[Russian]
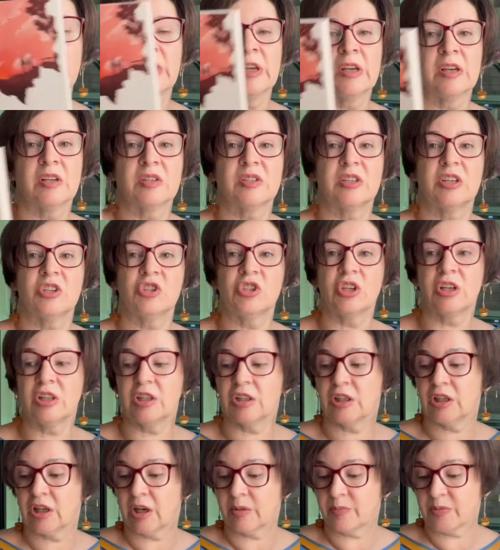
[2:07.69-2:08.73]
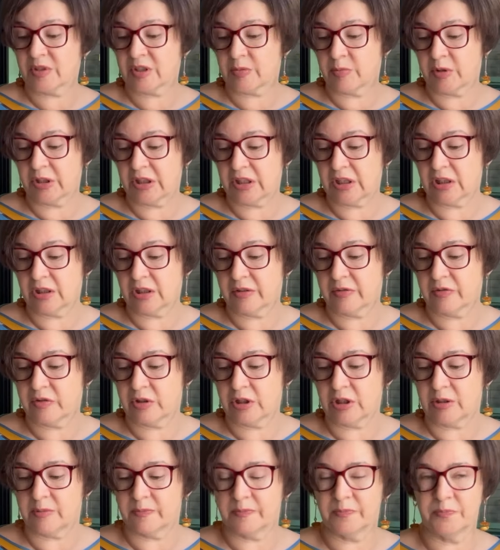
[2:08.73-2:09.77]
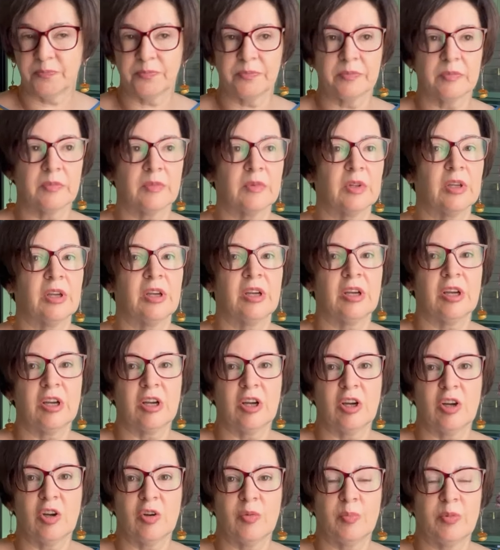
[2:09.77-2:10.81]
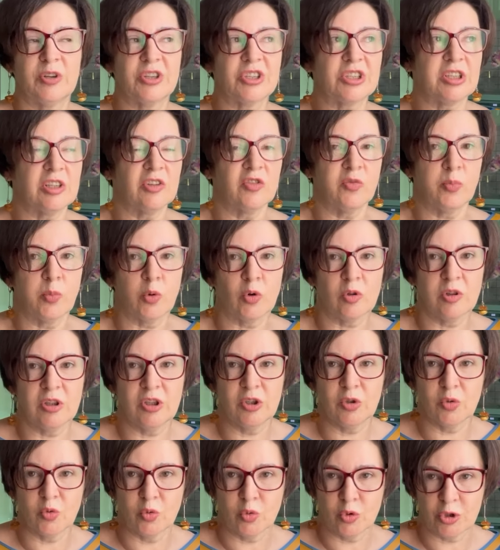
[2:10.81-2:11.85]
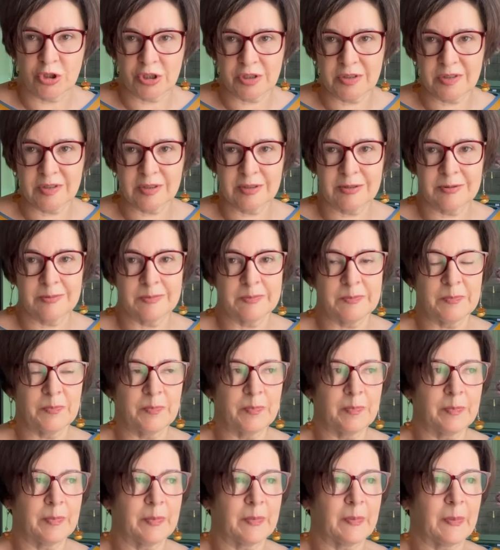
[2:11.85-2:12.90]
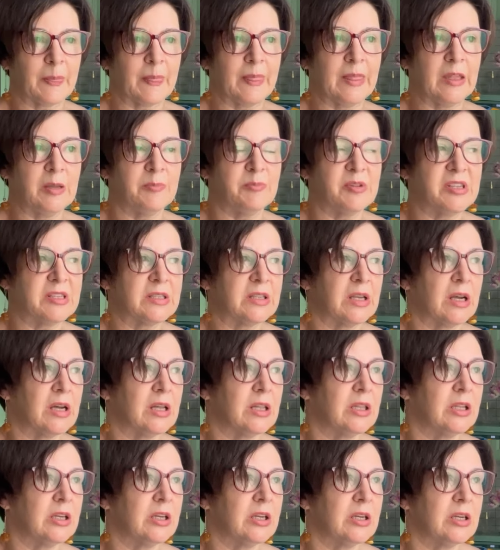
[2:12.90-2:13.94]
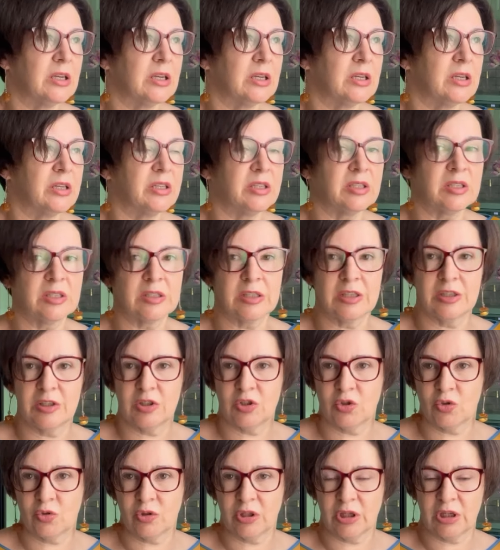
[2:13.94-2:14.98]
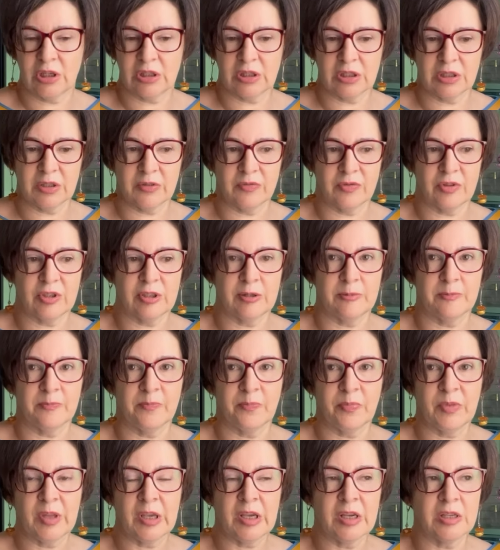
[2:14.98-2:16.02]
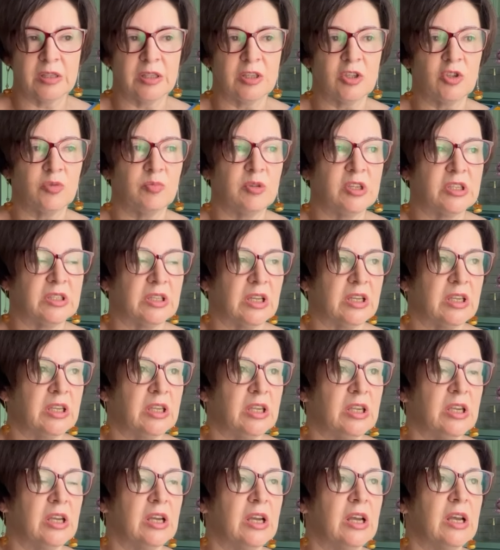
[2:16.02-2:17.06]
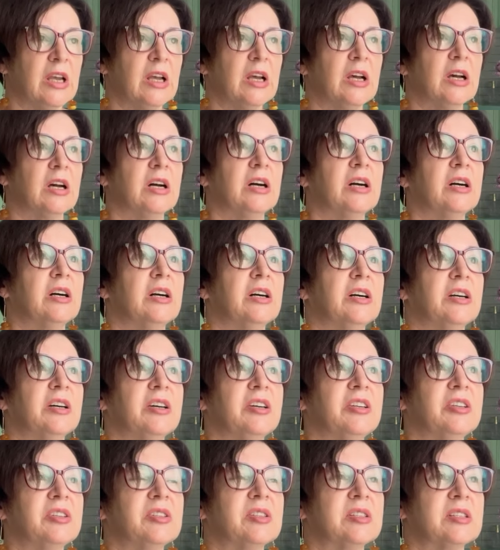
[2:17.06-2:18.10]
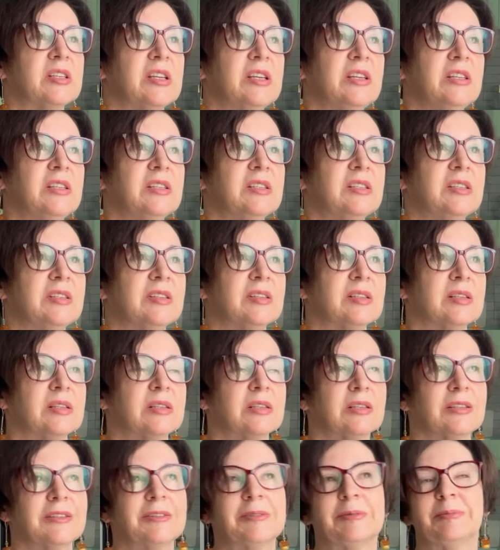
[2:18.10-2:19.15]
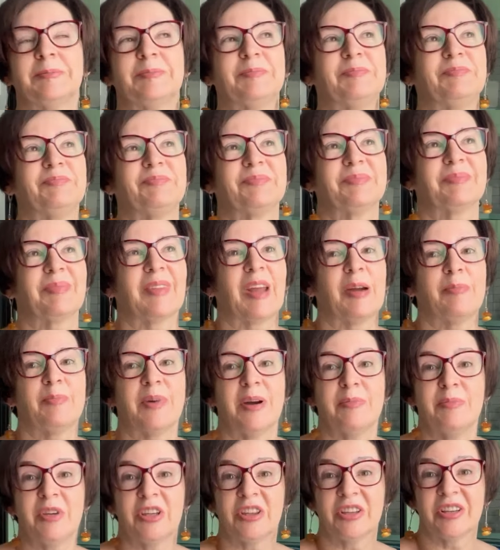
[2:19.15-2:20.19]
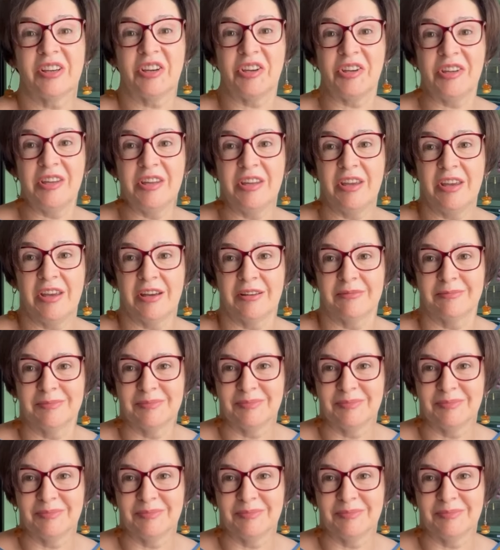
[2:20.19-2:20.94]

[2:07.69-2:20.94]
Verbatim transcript: Сначала я посмотрела фильм. Пришла в полный ужас, написала рецензию на этот фильм. Знаете, у меня есть такие э, рецензии с э, пометкой «не»,